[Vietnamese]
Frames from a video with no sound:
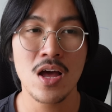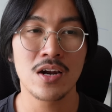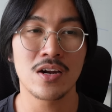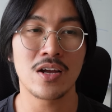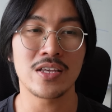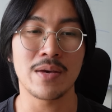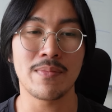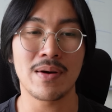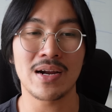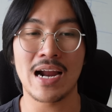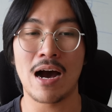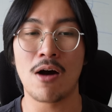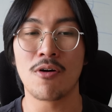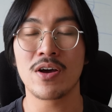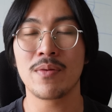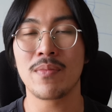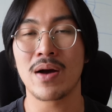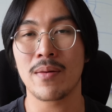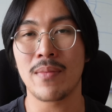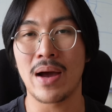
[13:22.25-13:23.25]
Nó chỉ bắt đầu
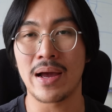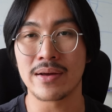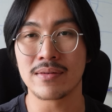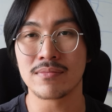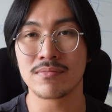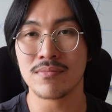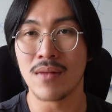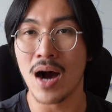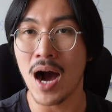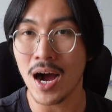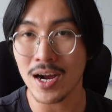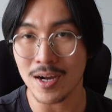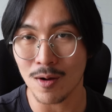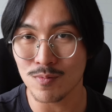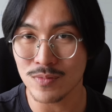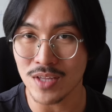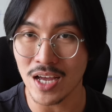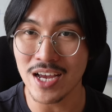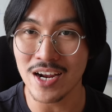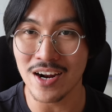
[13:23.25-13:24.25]
khi mà các bạn mở
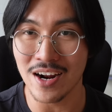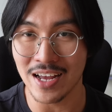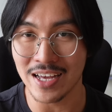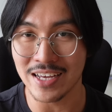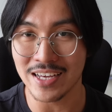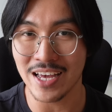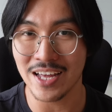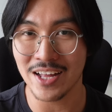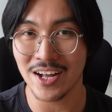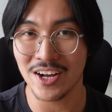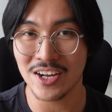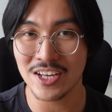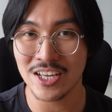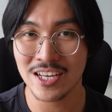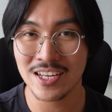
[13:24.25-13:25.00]
công ty rồi này kia thôi.